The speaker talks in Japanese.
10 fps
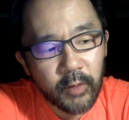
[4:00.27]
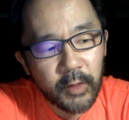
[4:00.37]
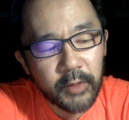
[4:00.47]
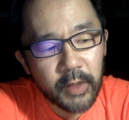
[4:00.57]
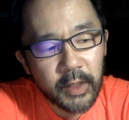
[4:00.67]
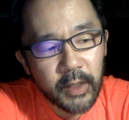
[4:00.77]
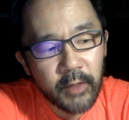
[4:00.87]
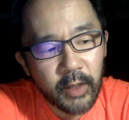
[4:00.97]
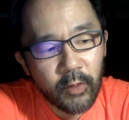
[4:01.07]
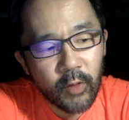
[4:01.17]
れまで言ってきたよ
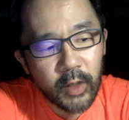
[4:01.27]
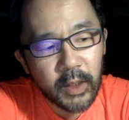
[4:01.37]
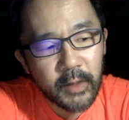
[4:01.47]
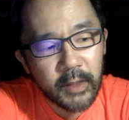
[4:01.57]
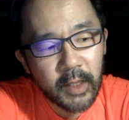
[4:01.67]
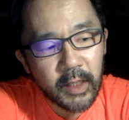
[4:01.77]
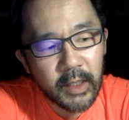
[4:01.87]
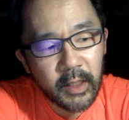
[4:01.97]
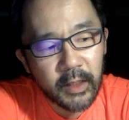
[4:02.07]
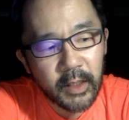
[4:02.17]
うに、こう頭の中
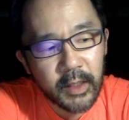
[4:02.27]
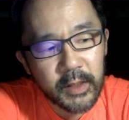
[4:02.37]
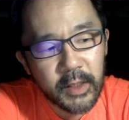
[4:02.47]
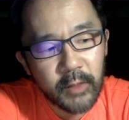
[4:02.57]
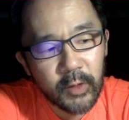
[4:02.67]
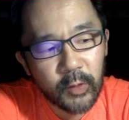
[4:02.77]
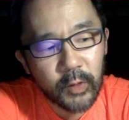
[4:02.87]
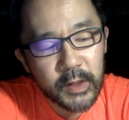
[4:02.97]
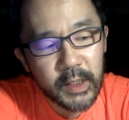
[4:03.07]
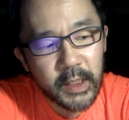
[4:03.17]
に限らずね、いろんなこと
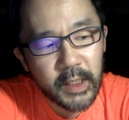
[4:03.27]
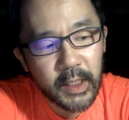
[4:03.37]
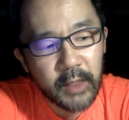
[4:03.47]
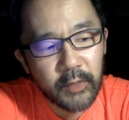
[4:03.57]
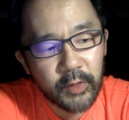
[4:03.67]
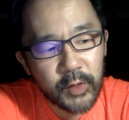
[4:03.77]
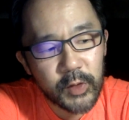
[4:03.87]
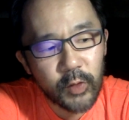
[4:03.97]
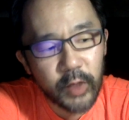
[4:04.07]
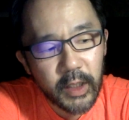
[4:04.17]
が整理できるって
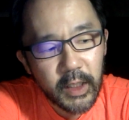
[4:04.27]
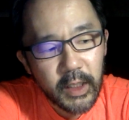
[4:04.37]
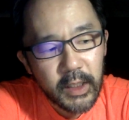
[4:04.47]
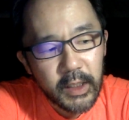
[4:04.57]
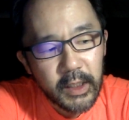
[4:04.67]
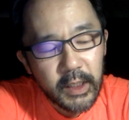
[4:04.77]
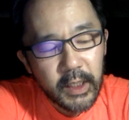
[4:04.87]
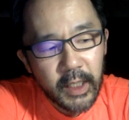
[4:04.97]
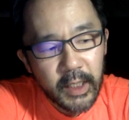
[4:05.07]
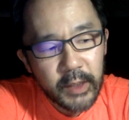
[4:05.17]
すごい、
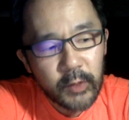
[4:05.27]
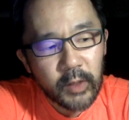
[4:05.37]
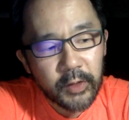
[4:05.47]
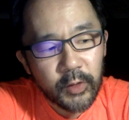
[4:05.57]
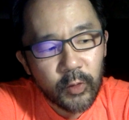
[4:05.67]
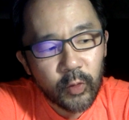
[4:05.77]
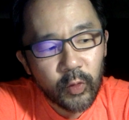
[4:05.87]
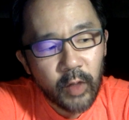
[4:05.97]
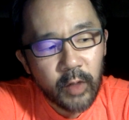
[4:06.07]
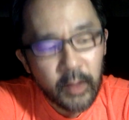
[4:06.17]
えー、人だっていうこ
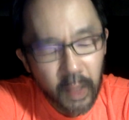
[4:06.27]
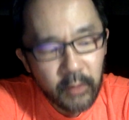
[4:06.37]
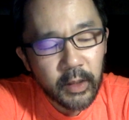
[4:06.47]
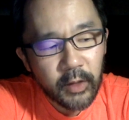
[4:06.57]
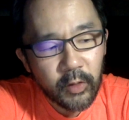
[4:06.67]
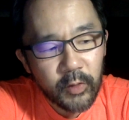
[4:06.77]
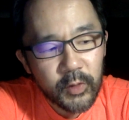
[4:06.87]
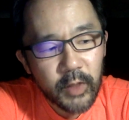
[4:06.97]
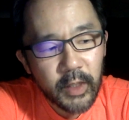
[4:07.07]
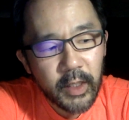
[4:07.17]
とがあるんだけども、
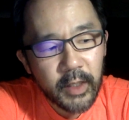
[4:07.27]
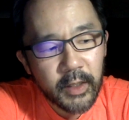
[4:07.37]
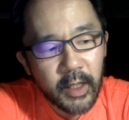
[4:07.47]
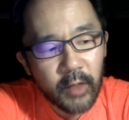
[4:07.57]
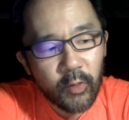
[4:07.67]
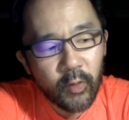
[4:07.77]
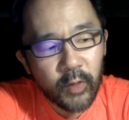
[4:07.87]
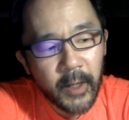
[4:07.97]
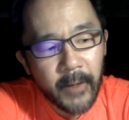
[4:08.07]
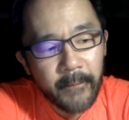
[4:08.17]
それ以外にね、この
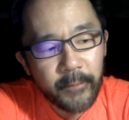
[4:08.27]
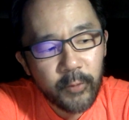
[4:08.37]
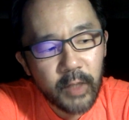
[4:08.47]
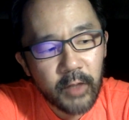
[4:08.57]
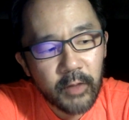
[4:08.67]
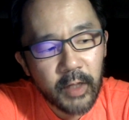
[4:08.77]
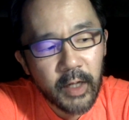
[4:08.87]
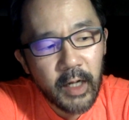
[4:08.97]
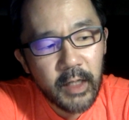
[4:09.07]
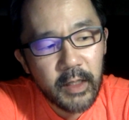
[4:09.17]
ね、とにかく
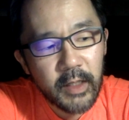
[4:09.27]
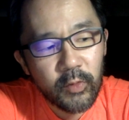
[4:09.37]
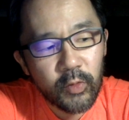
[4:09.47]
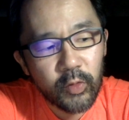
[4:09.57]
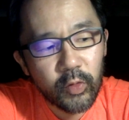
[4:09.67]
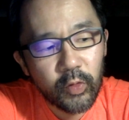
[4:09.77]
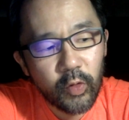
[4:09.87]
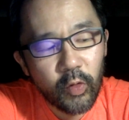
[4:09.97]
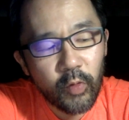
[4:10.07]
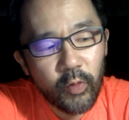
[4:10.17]
ね、相手のこと
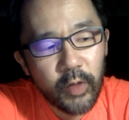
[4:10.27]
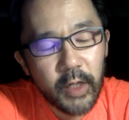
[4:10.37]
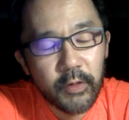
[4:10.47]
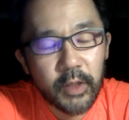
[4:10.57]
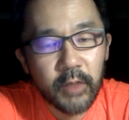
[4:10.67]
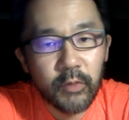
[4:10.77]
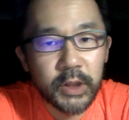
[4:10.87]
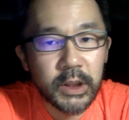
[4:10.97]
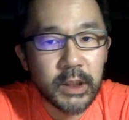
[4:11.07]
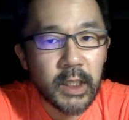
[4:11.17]
を思いやる気持
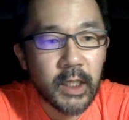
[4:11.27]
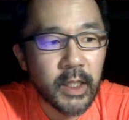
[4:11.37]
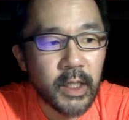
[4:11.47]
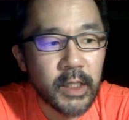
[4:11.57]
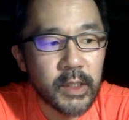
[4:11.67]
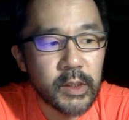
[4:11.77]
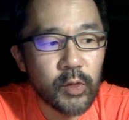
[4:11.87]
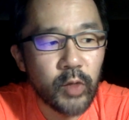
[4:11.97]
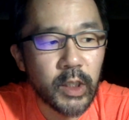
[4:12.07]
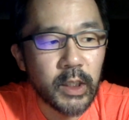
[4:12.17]
ちがね、
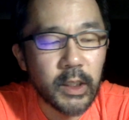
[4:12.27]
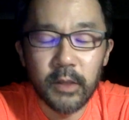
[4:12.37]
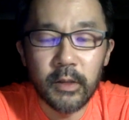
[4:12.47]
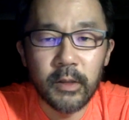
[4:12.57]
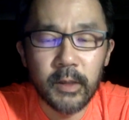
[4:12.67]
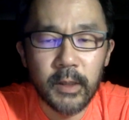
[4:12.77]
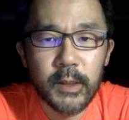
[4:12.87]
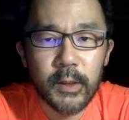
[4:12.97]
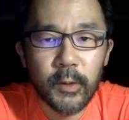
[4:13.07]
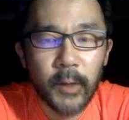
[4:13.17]
すごいん
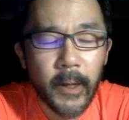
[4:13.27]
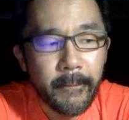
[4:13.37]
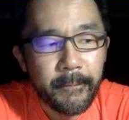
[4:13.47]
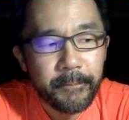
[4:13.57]
ですよね。